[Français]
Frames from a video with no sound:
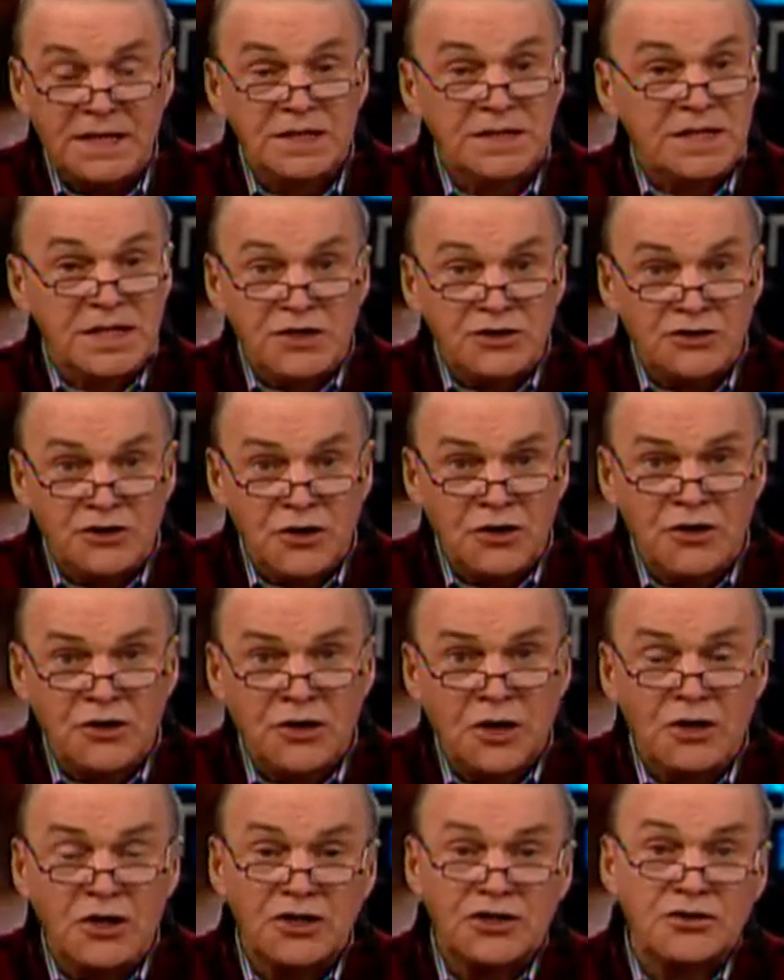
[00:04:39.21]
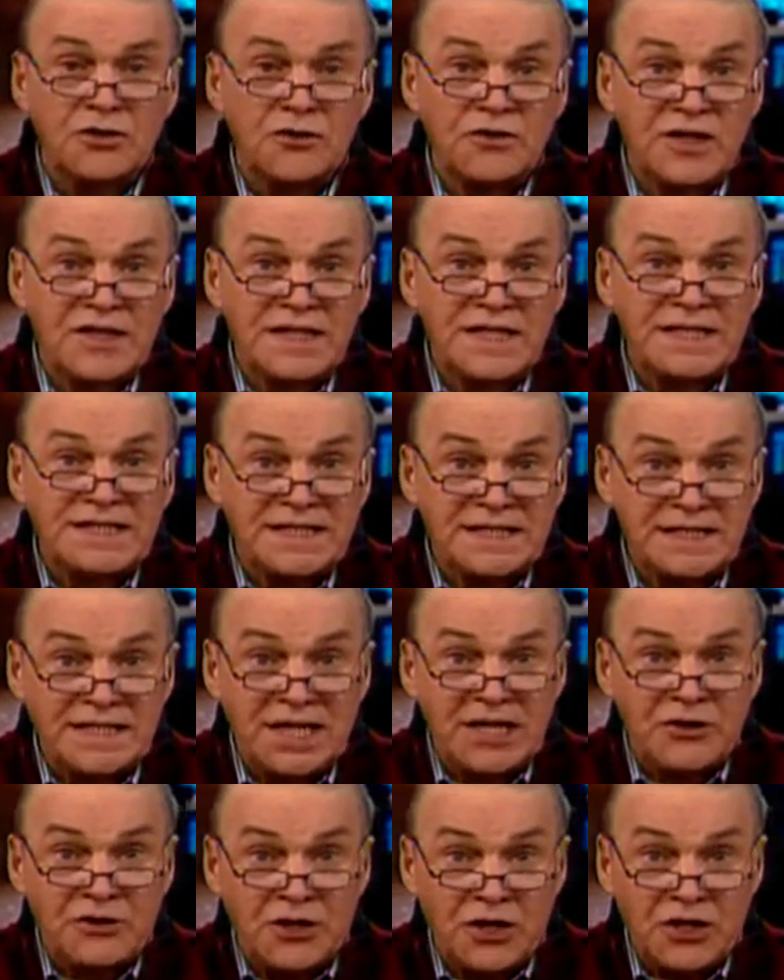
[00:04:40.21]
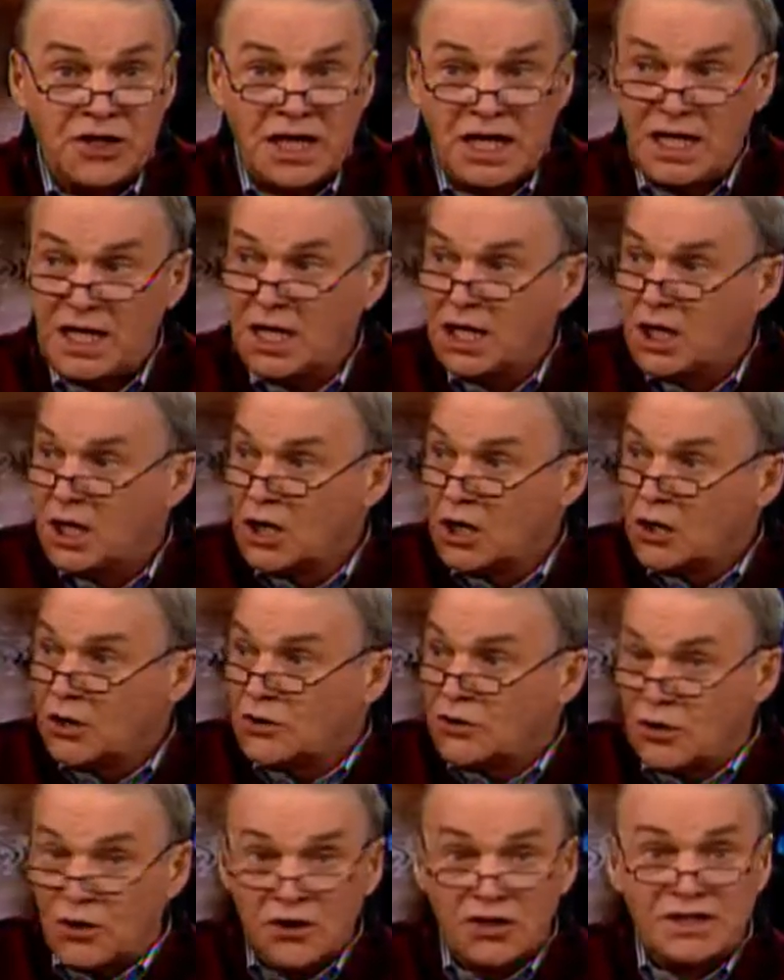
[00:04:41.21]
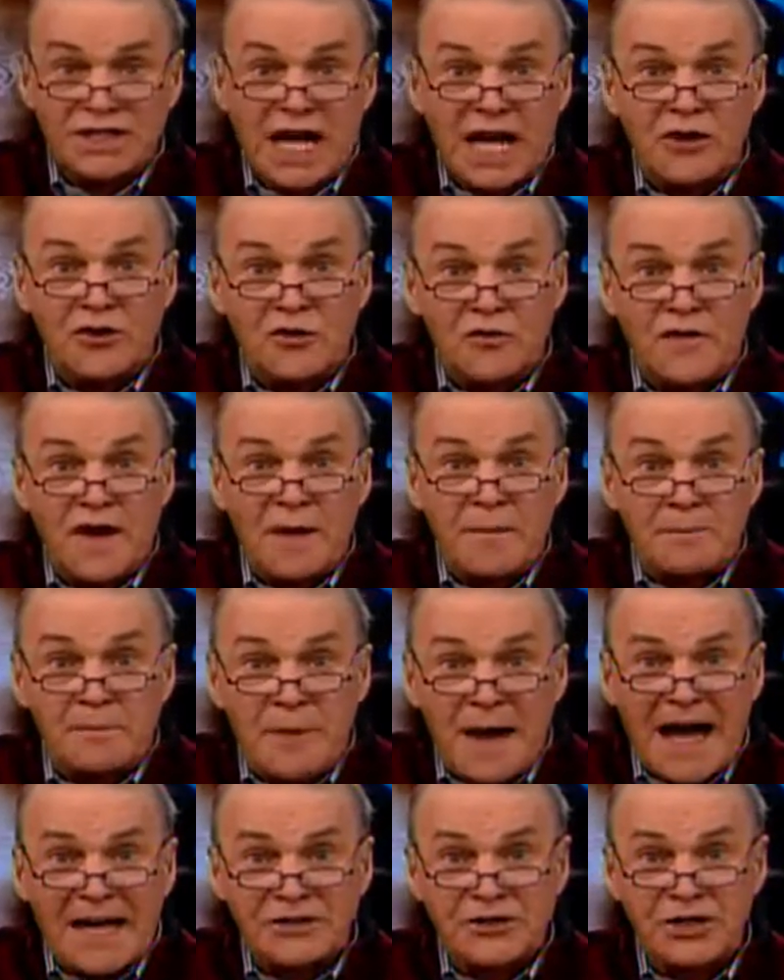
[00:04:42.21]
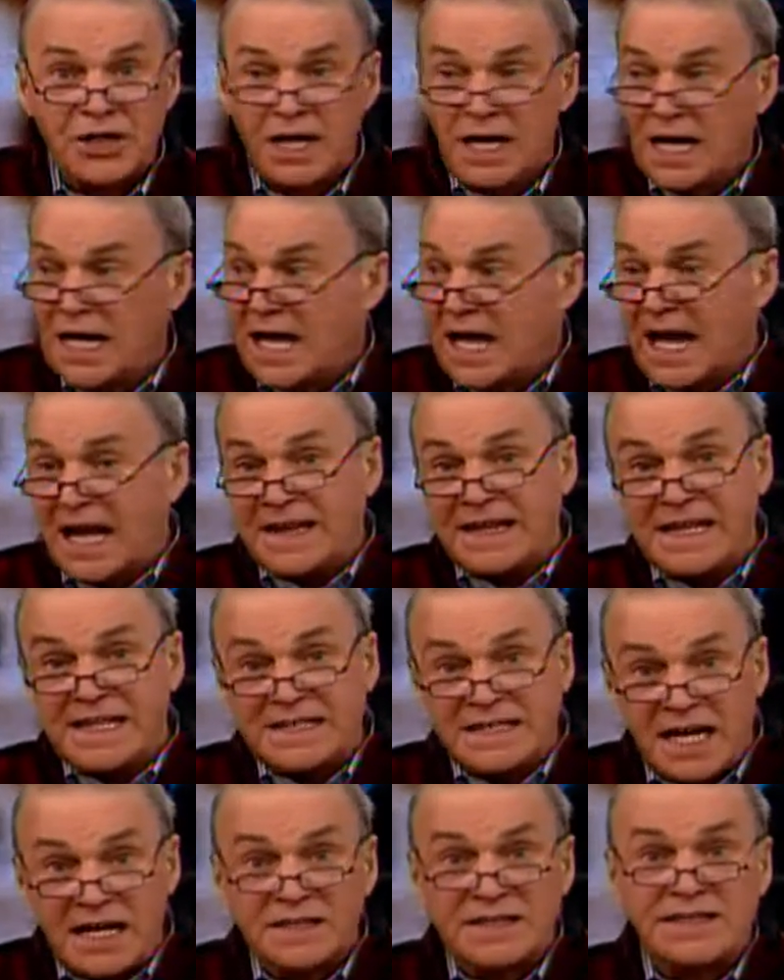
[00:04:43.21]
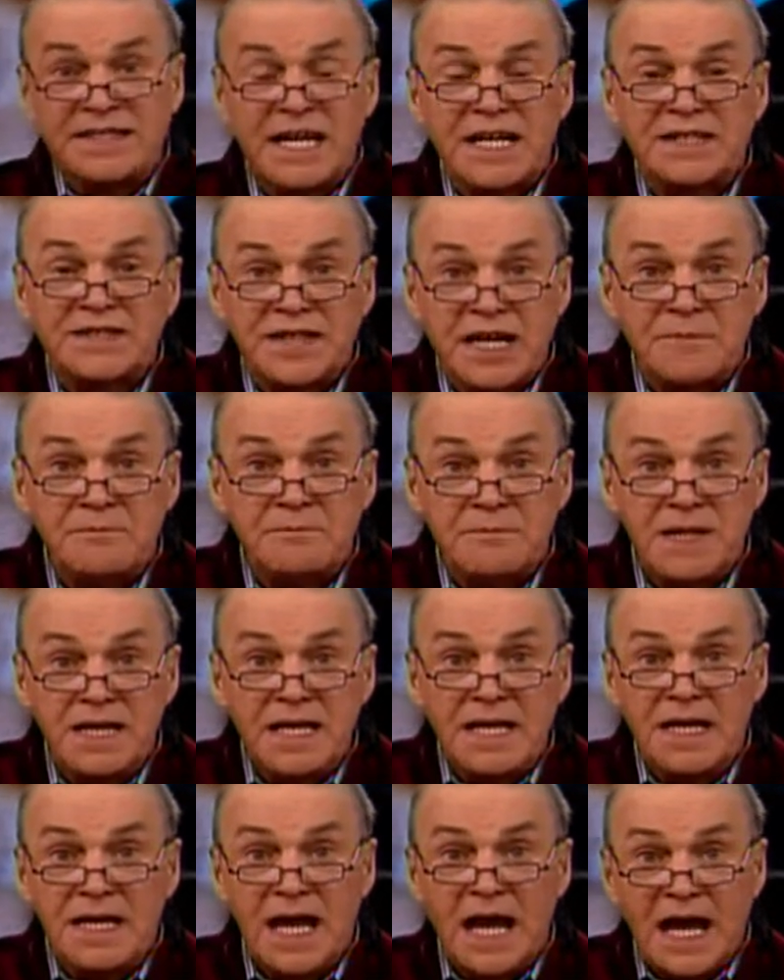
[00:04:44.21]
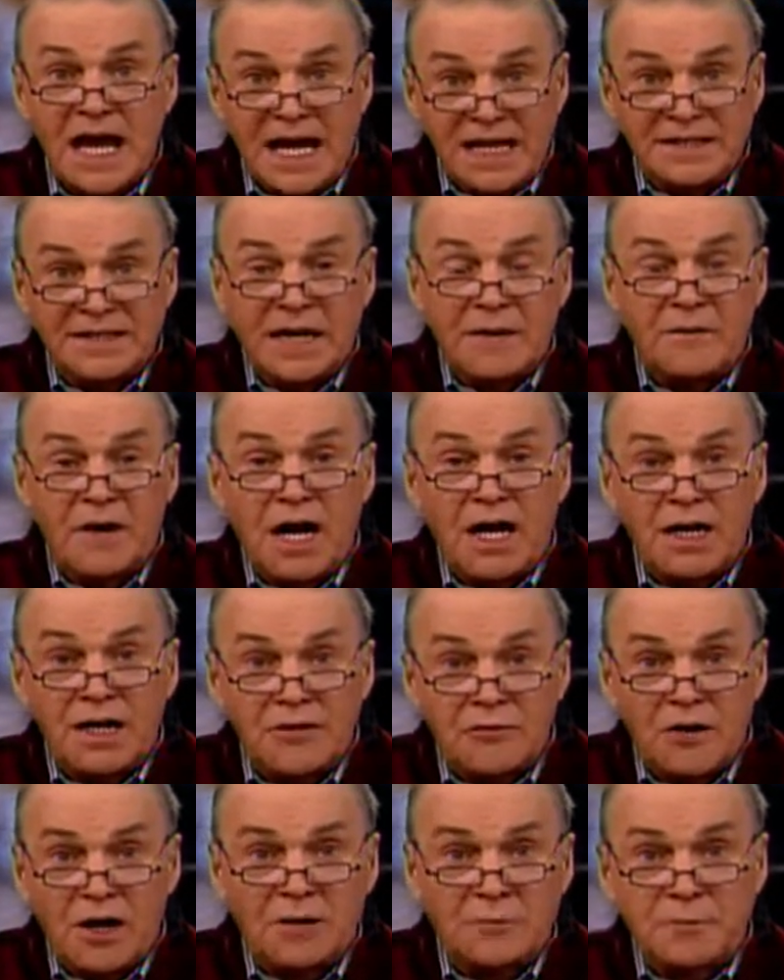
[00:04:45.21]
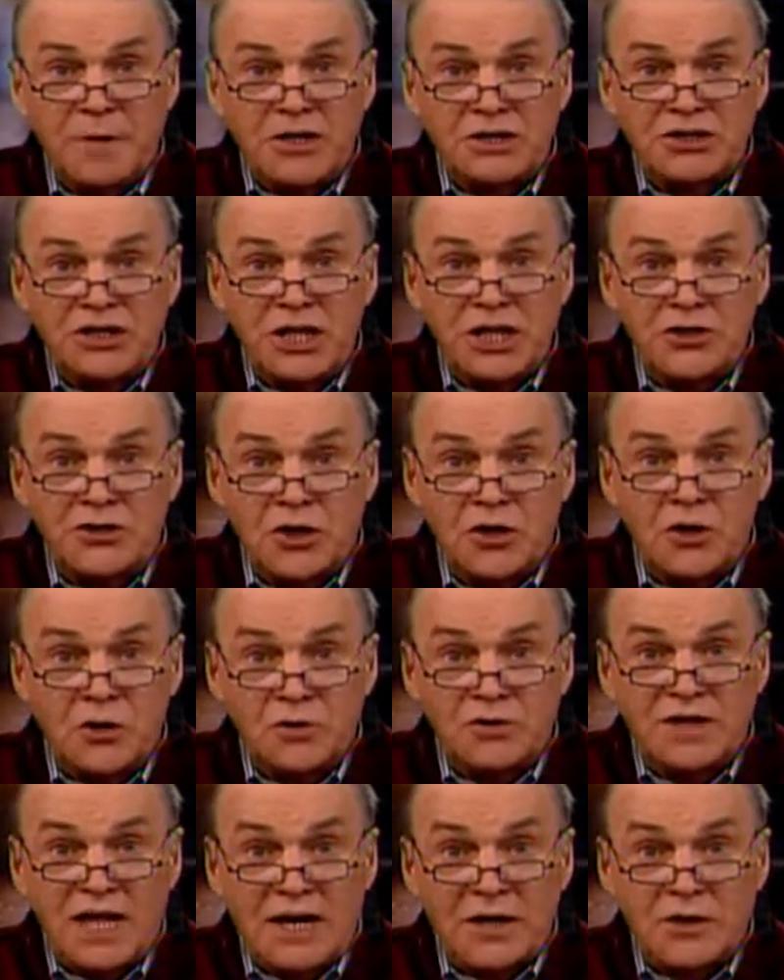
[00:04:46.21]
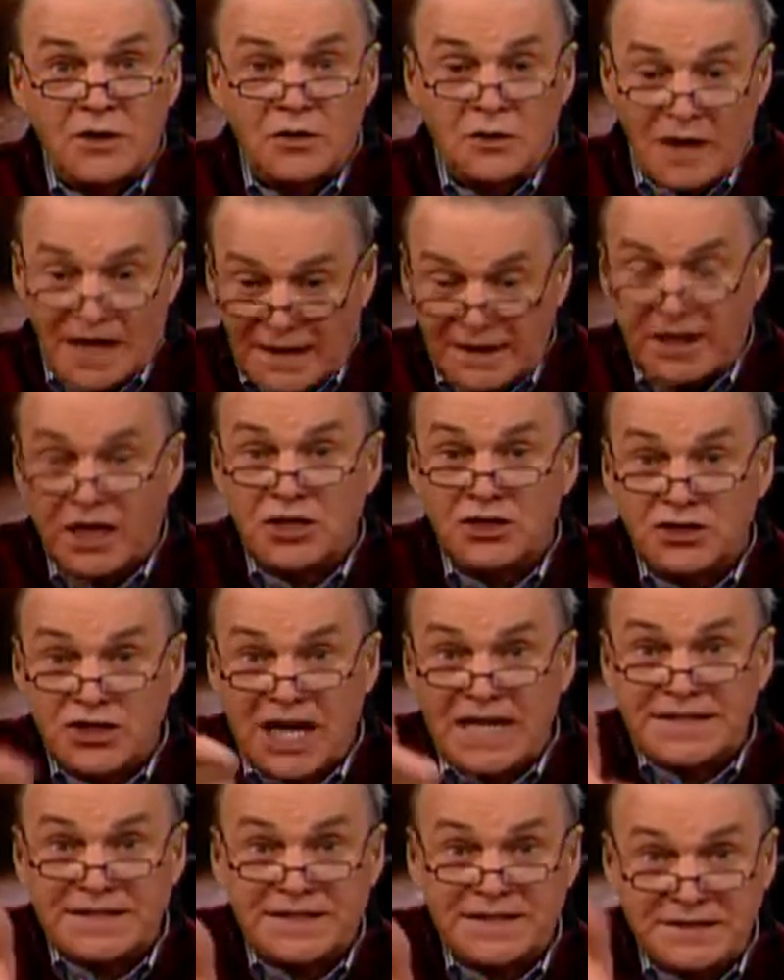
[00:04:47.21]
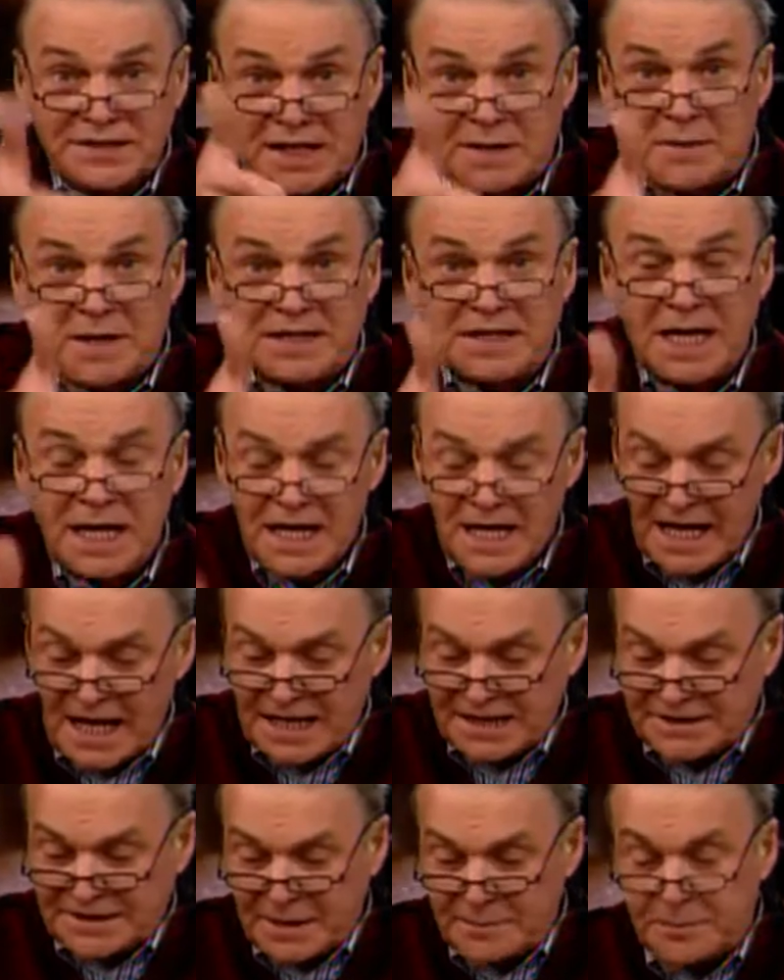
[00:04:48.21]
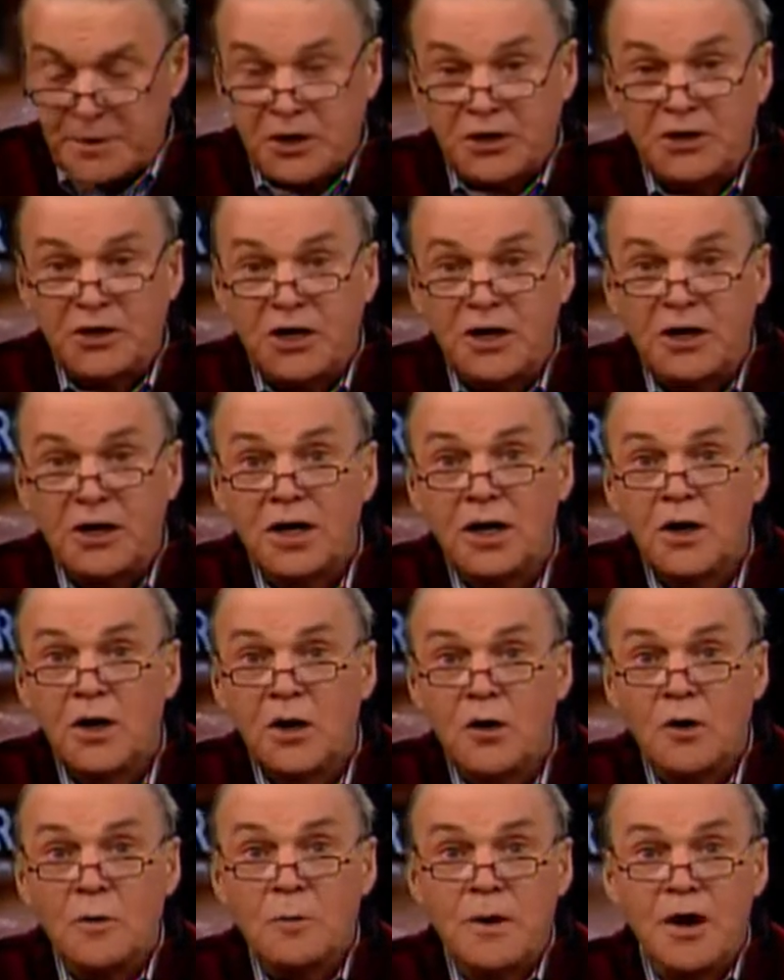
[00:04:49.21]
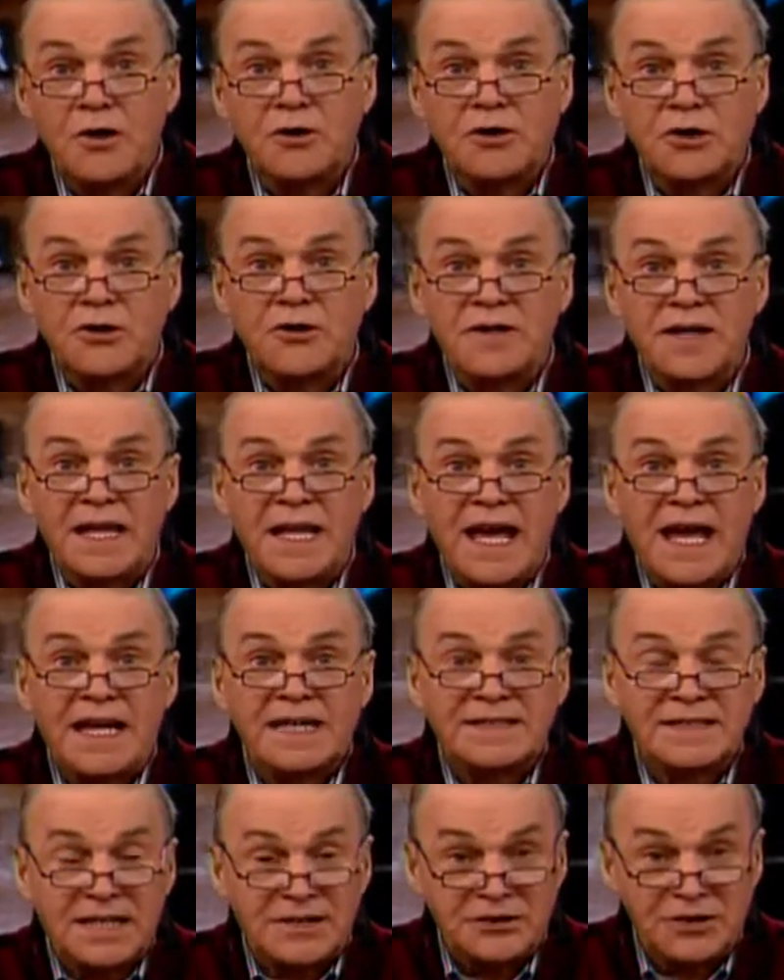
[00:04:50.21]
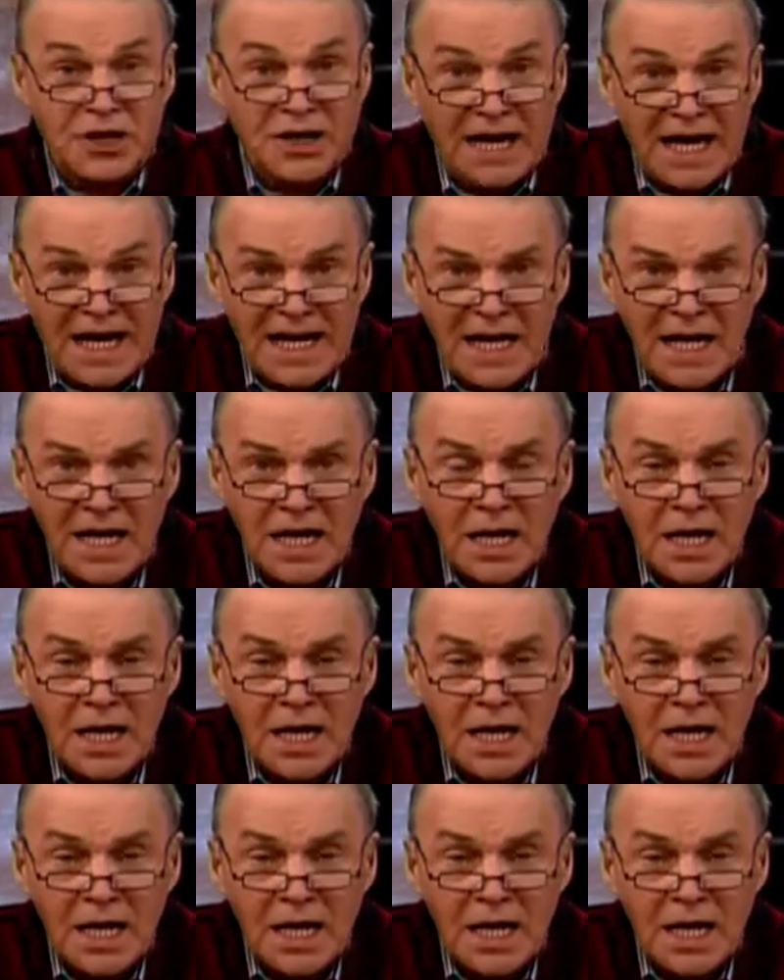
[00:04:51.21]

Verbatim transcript: C'est sûr que lorsqu'on a décidé de donner 200 nouvelles patchs à des anciens ennemis à savoir les Rock Machines de l'Ontario, à laquelle j'ai assisté à cette époque-là au bunker des Hells à Sorel,